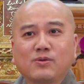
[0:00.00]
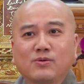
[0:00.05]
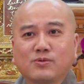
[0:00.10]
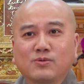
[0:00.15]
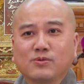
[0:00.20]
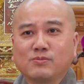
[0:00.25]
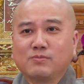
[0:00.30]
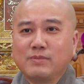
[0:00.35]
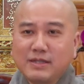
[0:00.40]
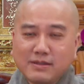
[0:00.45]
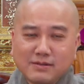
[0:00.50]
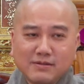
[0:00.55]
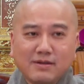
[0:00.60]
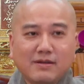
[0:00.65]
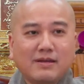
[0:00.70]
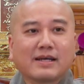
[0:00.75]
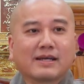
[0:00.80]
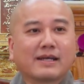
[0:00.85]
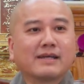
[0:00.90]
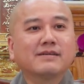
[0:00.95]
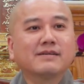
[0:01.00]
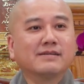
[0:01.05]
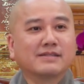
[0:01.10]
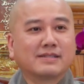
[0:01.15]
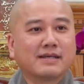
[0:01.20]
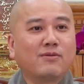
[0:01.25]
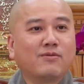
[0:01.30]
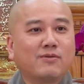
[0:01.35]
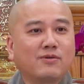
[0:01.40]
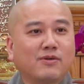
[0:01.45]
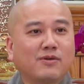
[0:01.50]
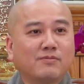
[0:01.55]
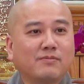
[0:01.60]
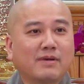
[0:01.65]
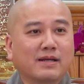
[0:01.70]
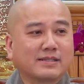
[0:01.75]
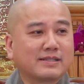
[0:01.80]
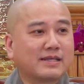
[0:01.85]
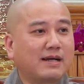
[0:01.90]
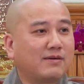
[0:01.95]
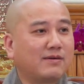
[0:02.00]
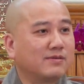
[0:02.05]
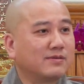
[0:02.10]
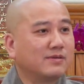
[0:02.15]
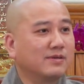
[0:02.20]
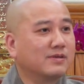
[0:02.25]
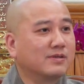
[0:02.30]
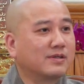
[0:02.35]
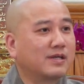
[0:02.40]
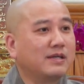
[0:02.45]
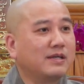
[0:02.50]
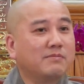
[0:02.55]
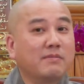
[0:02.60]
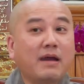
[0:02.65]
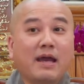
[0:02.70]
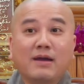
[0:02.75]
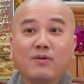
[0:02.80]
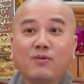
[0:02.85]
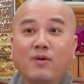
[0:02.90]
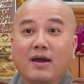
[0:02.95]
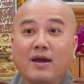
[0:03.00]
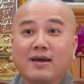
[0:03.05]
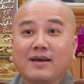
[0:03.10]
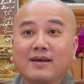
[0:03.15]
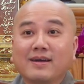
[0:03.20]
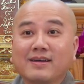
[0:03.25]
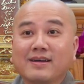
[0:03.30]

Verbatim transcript: thôi tôi biết nó là cái người xấu rồi, mà sao người kia mê quá.